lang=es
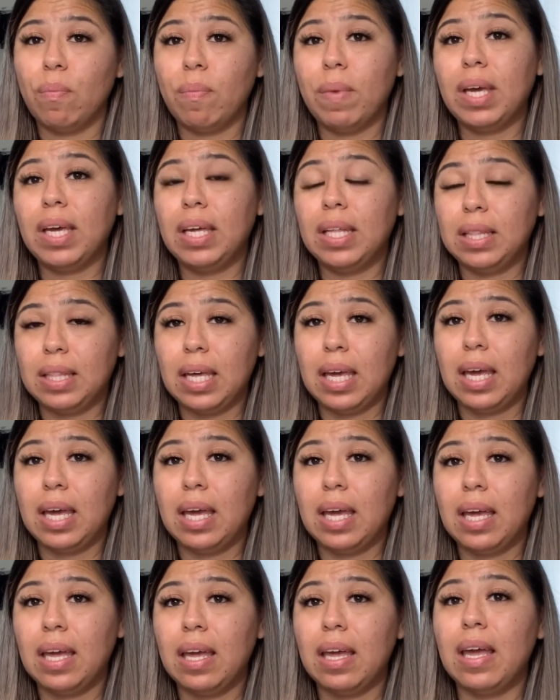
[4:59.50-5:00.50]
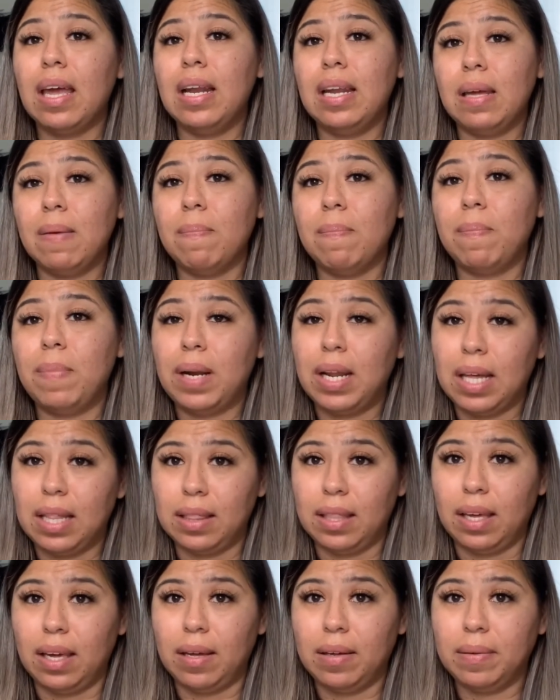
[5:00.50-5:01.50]
me quité el
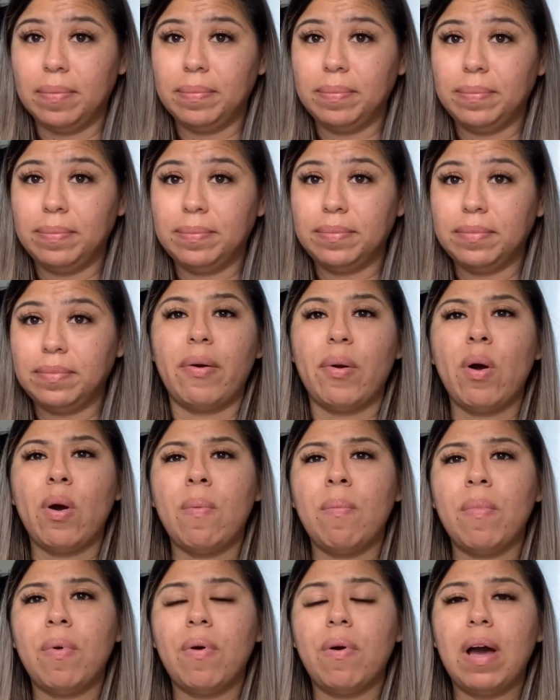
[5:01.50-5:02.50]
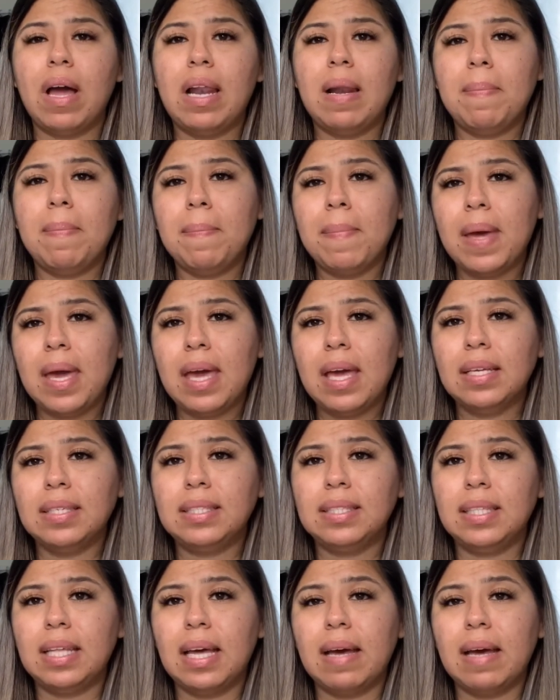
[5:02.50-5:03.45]
implante. Como al mes de